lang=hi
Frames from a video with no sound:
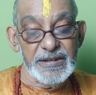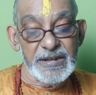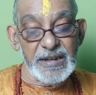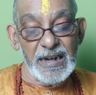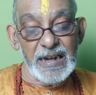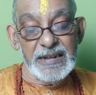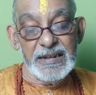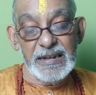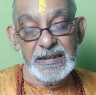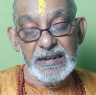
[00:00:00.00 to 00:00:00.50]
ही
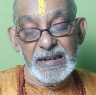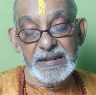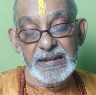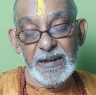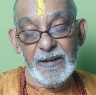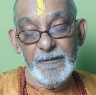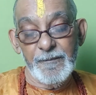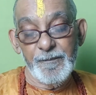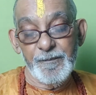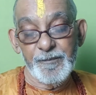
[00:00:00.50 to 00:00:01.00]
चला जाता
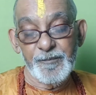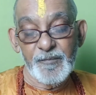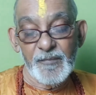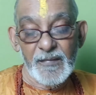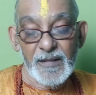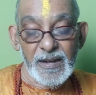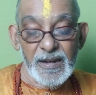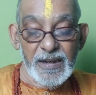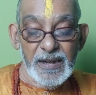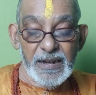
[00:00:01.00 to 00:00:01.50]
था
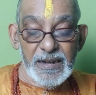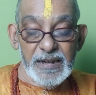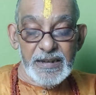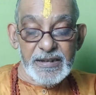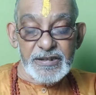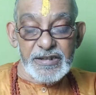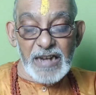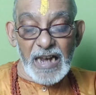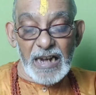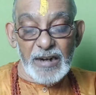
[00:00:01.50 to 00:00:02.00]

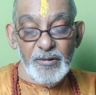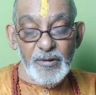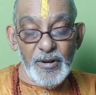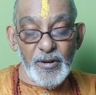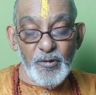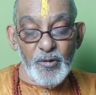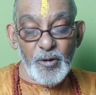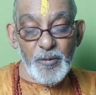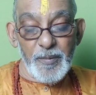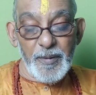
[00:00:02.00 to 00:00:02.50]
सालों
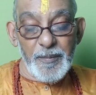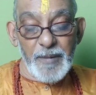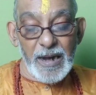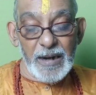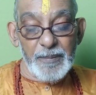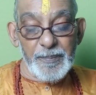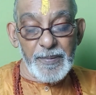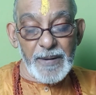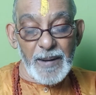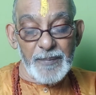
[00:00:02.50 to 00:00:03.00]
ने वो
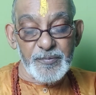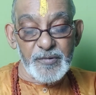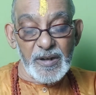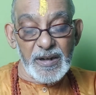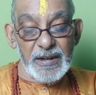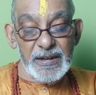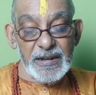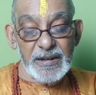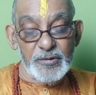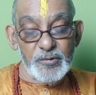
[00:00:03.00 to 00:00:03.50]
विमान प्राप्त
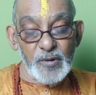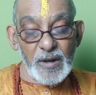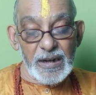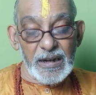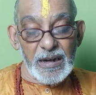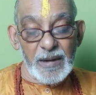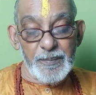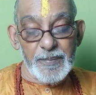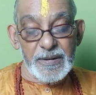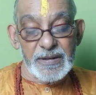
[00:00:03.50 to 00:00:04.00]
करके
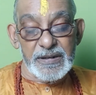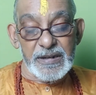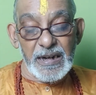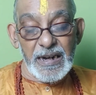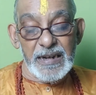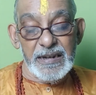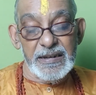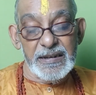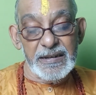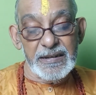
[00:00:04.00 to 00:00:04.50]
द्वारका पर
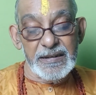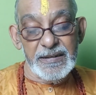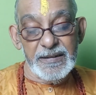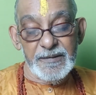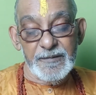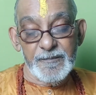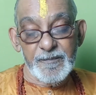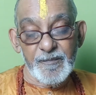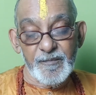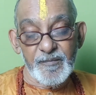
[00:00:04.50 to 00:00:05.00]
चढ़ाई कर
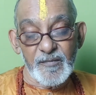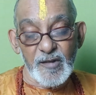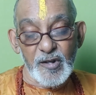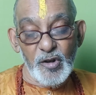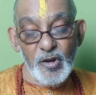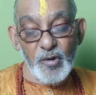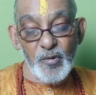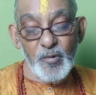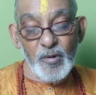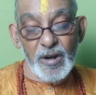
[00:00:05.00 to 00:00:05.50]
दी
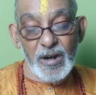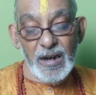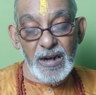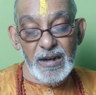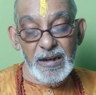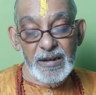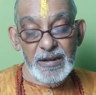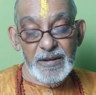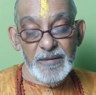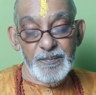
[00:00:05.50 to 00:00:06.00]
क्योंकि
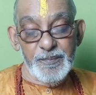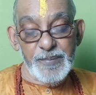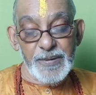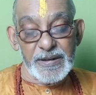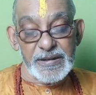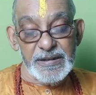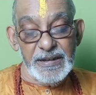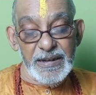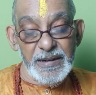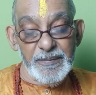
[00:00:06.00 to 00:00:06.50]
वह
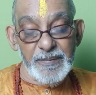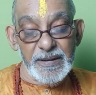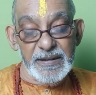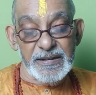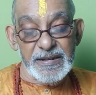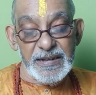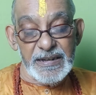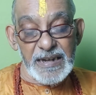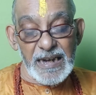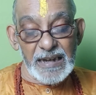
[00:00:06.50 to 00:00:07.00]
ब्रसनी
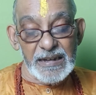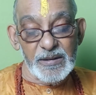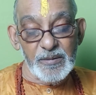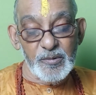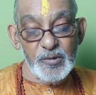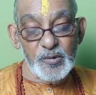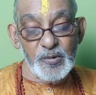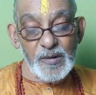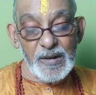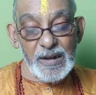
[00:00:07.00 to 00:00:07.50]
बंसी
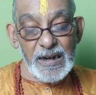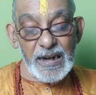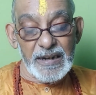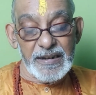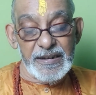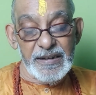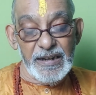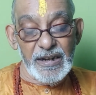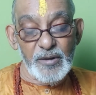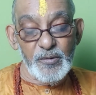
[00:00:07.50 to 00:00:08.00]
यादवों द्वारा
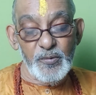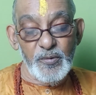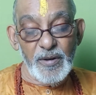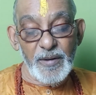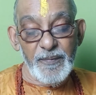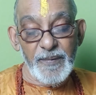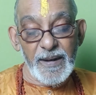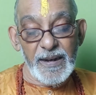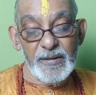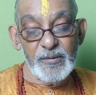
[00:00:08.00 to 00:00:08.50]
किए
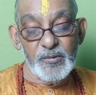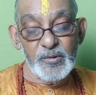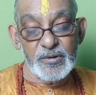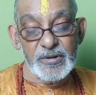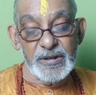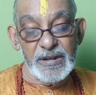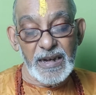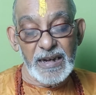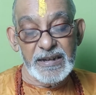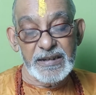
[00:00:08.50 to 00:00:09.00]
हुए बैर को
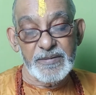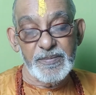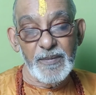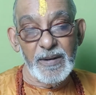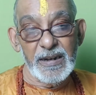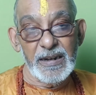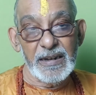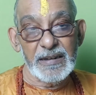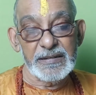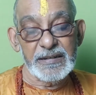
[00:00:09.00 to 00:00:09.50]
सदा
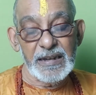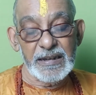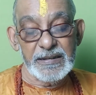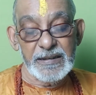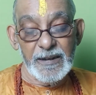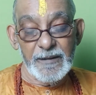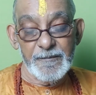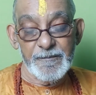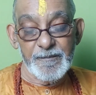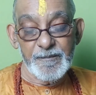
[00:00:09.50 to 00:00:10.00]
स्मरण रखता
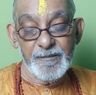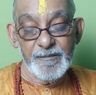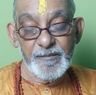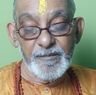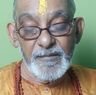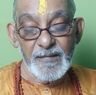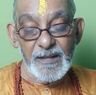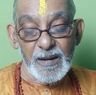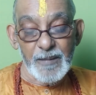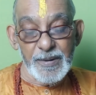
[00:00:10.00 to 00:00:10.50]
था
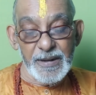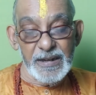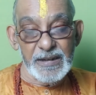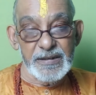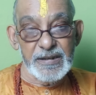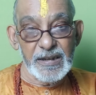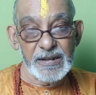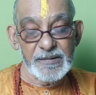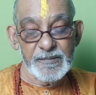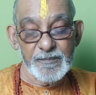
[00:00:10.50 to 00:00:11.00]

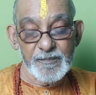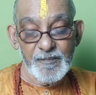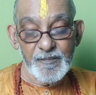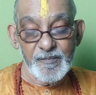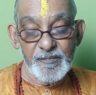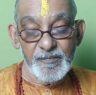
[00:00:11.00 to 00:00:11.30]
परीक्षक